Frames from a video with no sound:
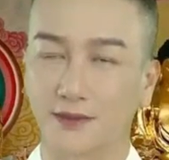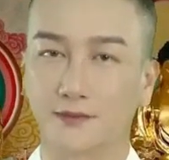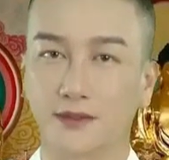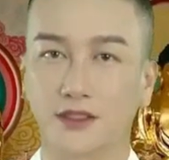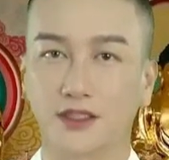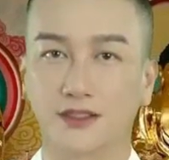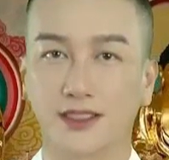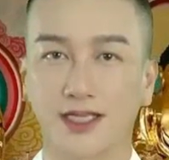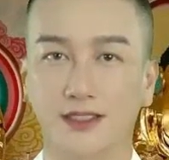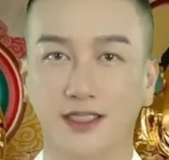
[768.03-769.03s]
秘密一
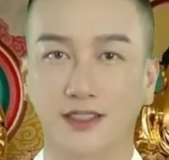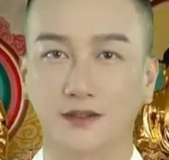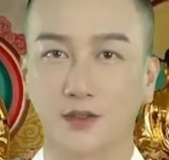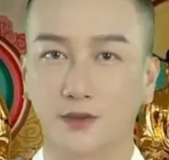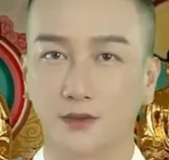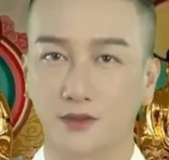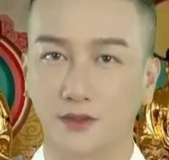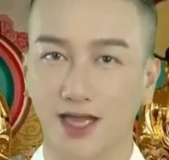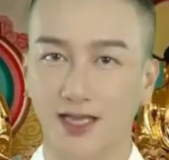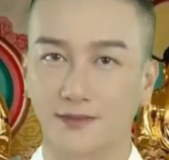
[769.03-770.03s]
点一点的透露出
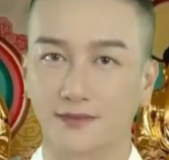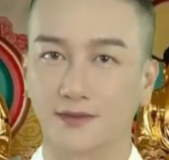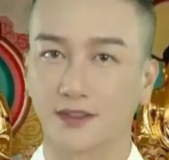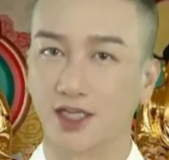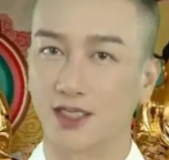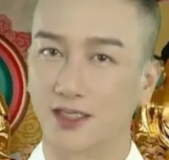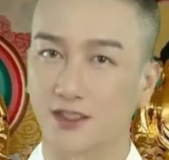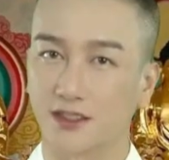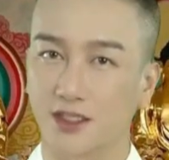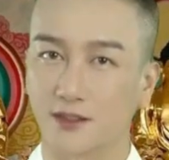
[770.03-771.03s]
来，
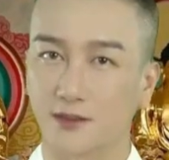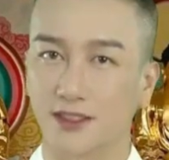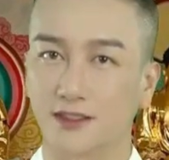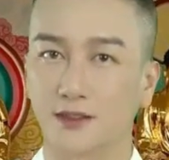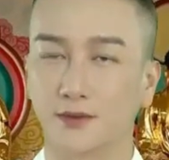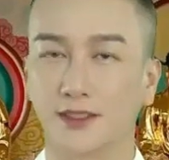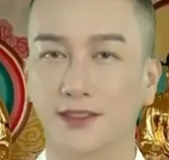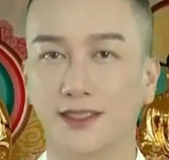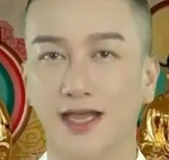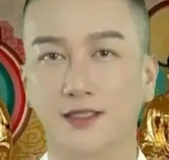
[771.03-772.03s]
很少有人能够
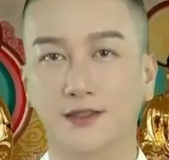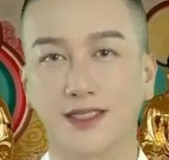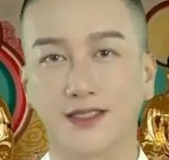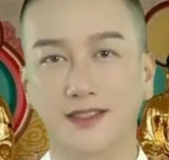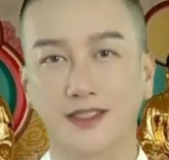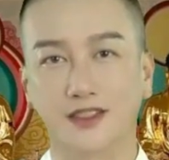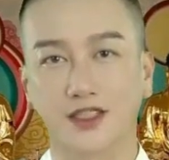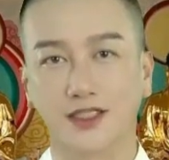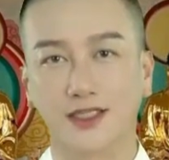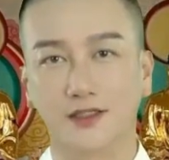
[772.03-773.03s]
当下就相信，
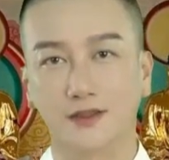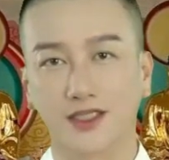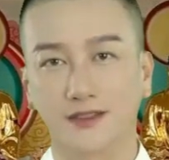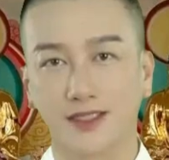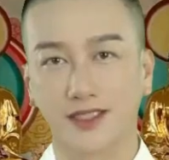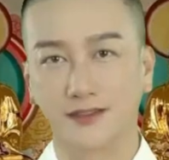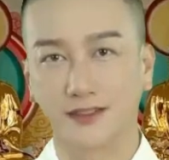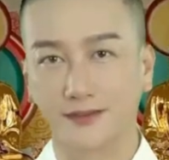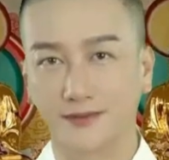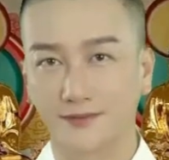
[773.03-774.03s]
直接就承当的。